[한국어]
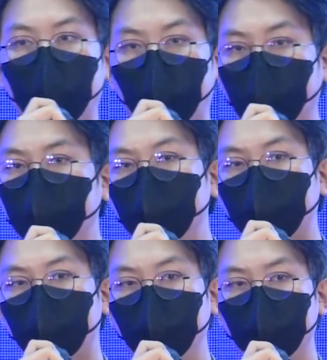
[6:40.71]
아닌
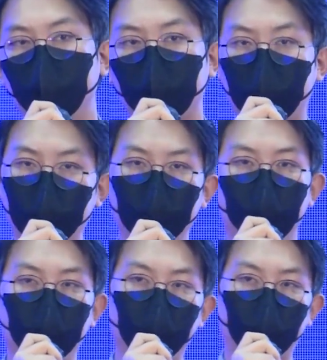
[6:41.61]
이상은 그
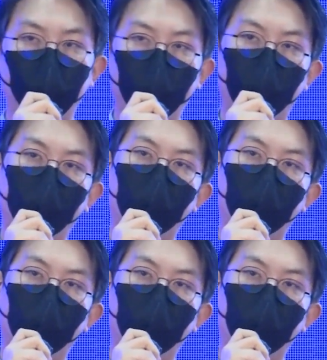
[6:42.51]
누구도